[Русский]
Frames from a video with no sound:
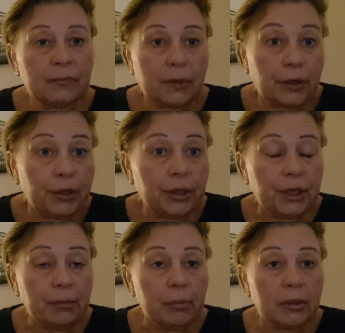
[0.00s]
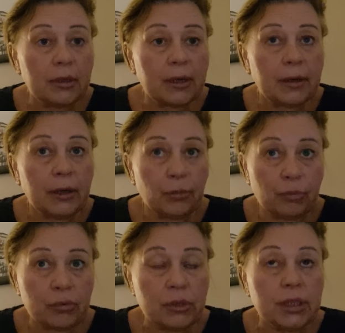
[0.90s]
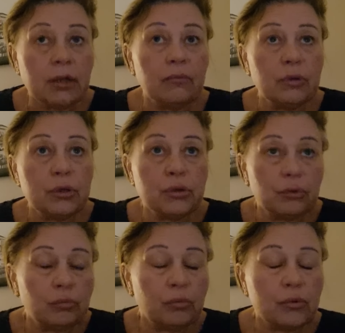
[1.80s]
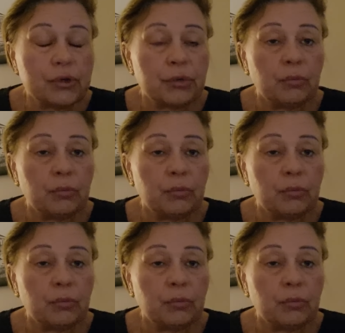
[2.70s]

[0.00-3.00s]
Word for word: И не было. Просто вот суд Божий